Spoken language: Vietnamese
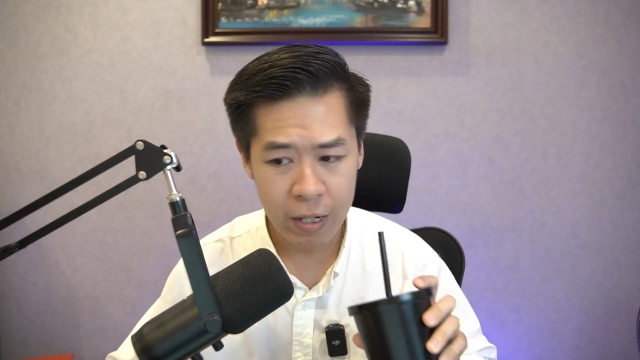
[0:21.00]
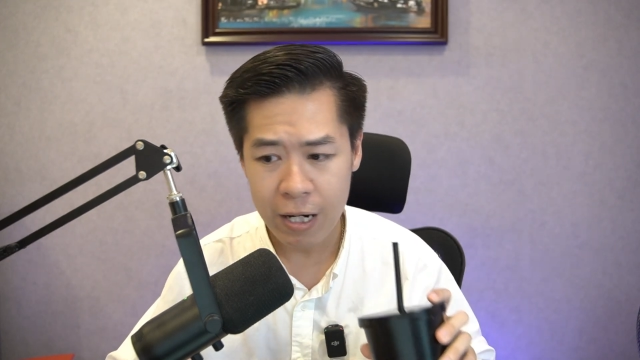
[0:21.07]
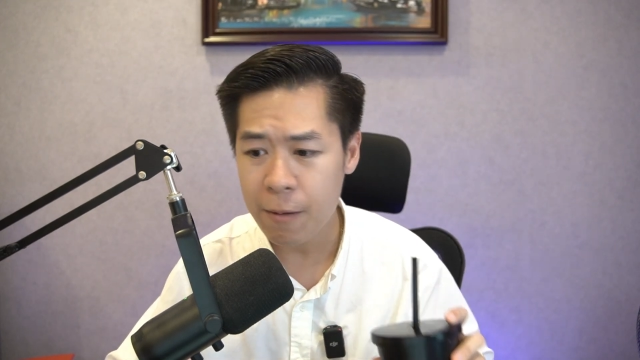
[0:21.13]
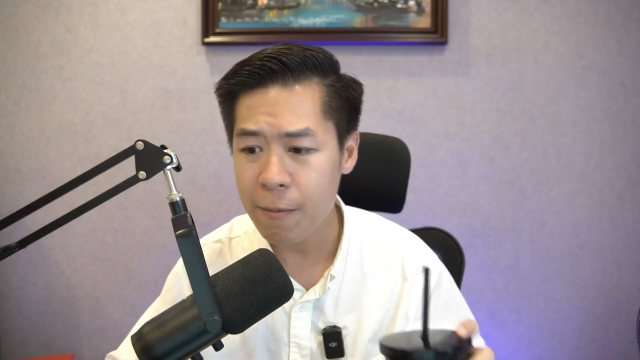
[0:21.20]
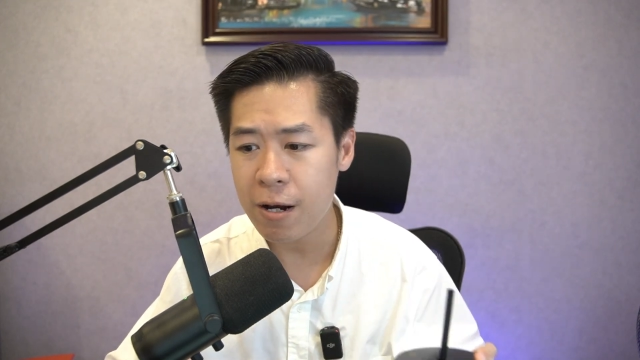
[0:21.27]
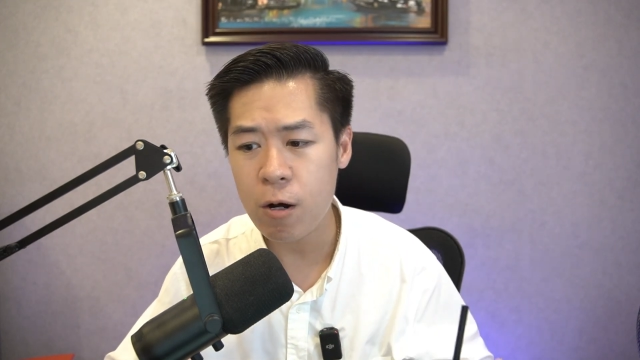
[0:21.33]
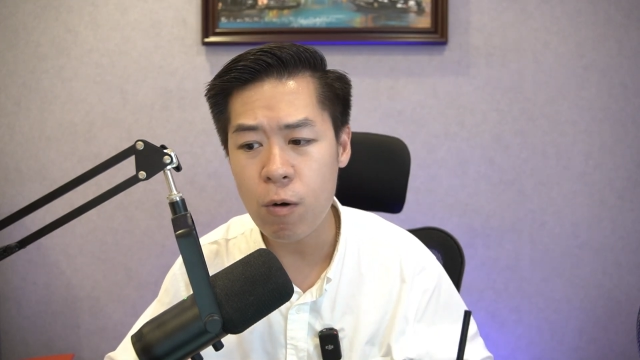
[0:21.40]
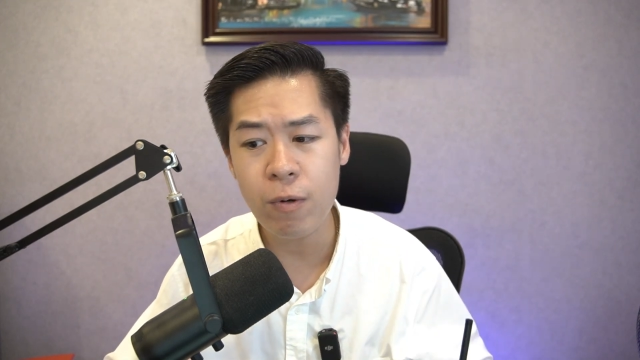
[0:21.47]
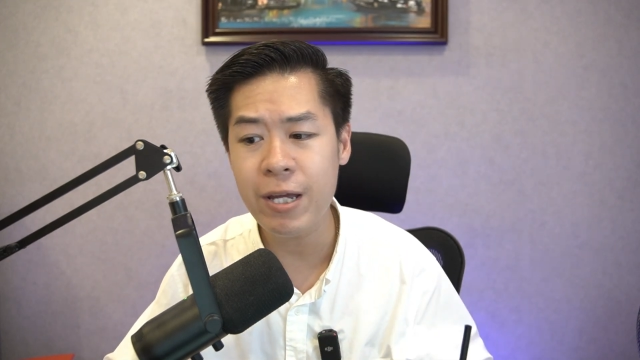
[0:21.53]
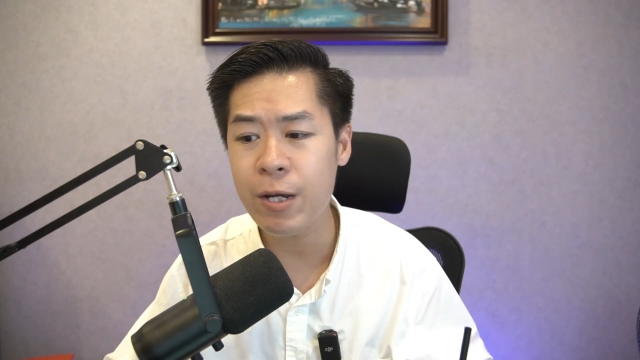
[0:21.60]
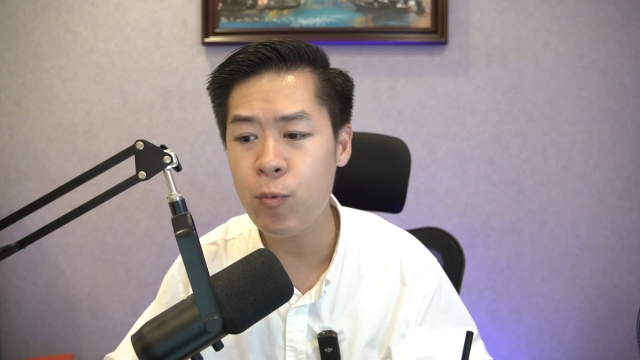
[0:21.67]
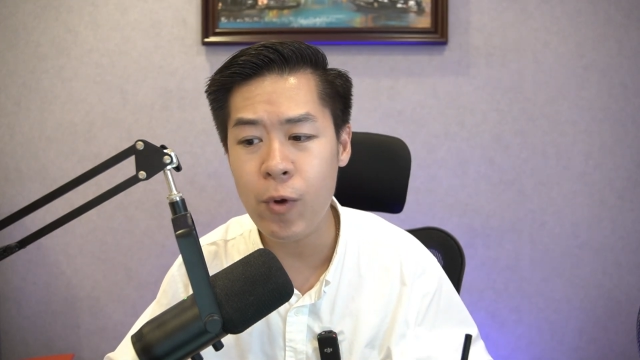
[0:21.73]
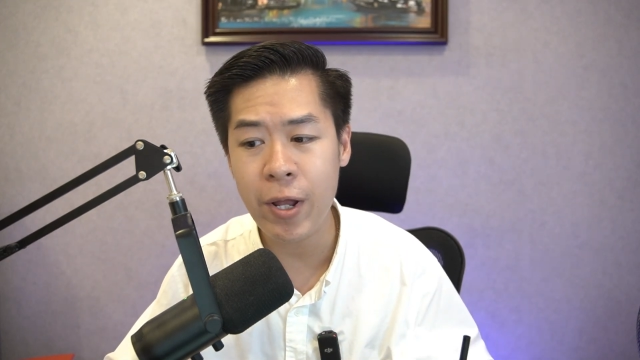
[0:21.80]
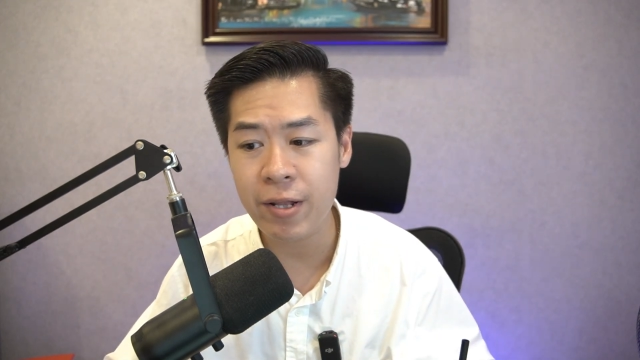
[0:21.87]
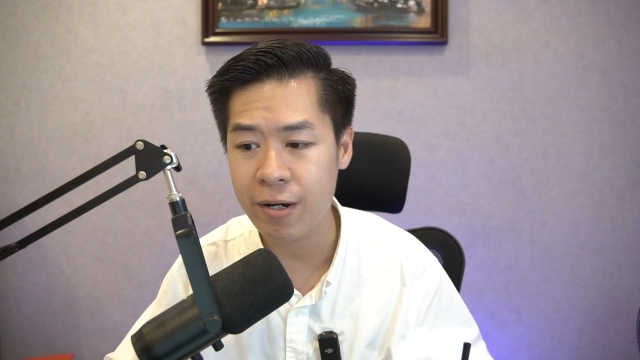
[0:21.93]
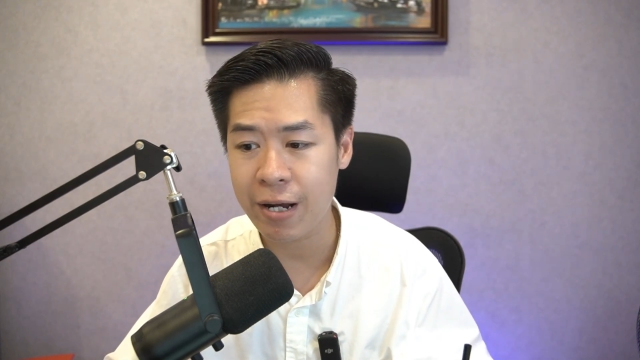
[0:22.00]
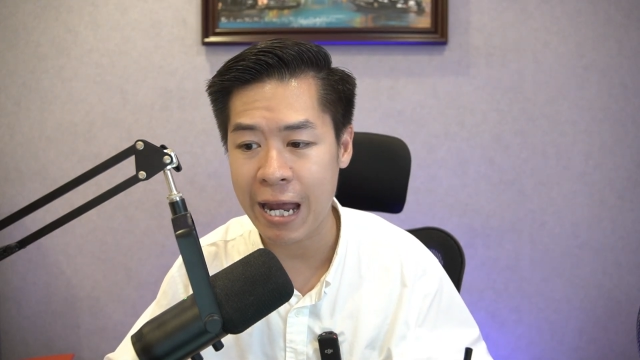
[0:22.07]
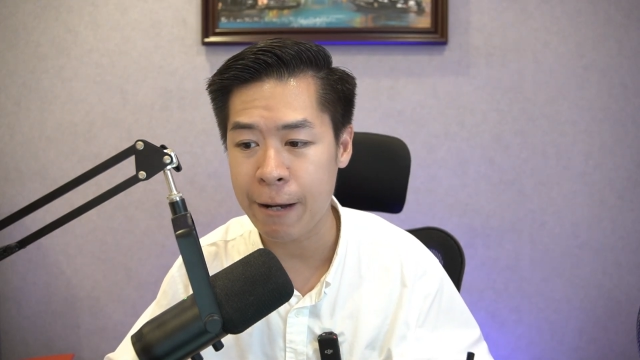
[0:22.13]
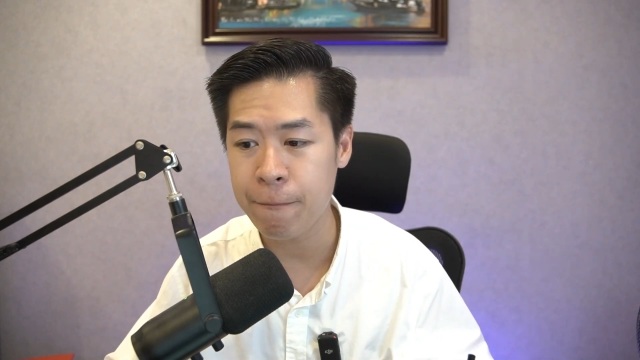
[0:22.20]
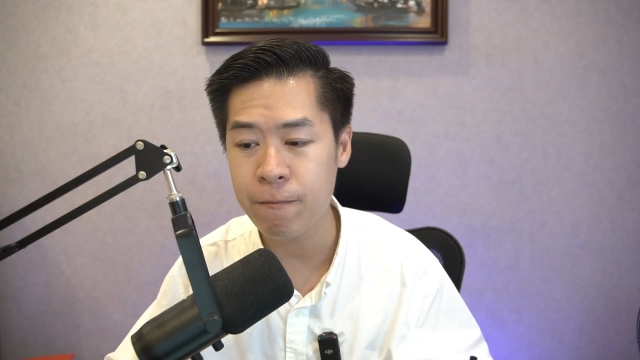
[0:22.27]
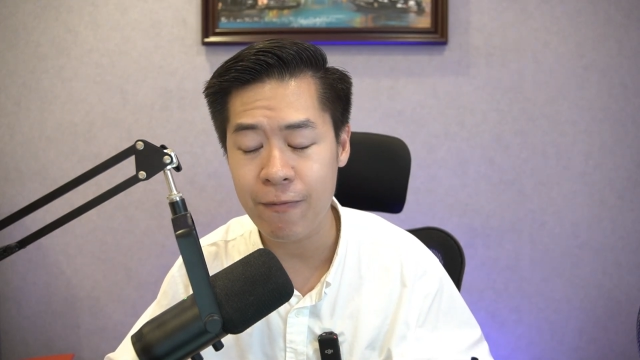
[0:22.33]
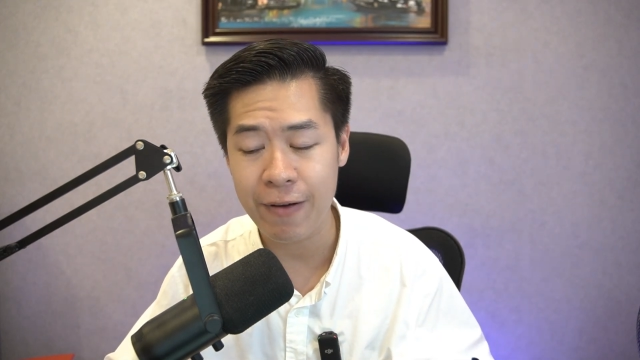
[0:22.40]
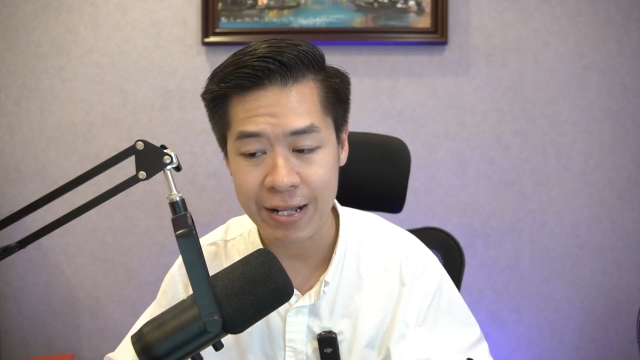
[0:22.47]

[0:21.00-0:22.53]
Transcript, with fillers: Các bạn không ghi nguyên từ kém,